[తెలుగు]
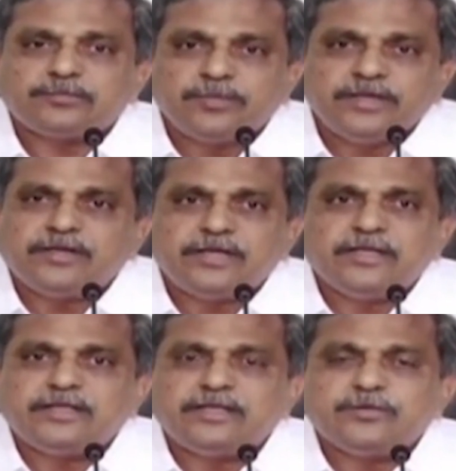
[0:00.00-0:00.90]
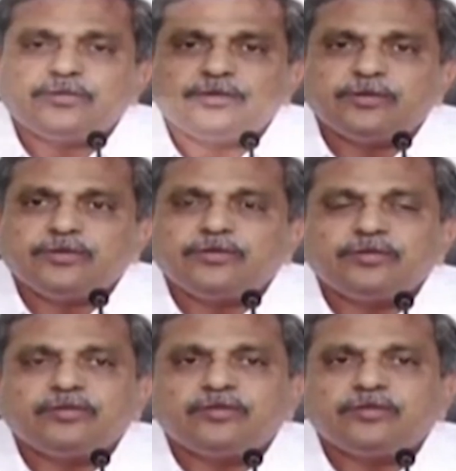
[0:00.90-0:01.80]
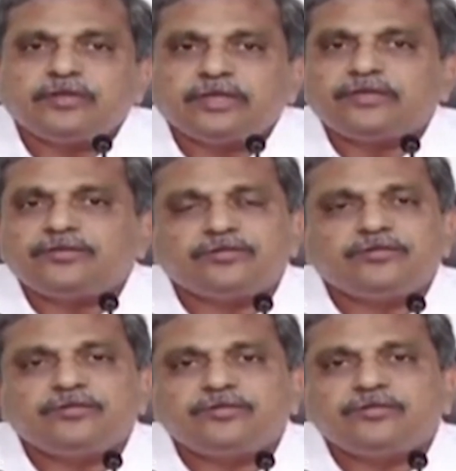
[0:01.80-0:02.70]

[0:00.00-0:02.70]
ఆ స్పిరిట్ ఏదైతే ఉందో దాంతో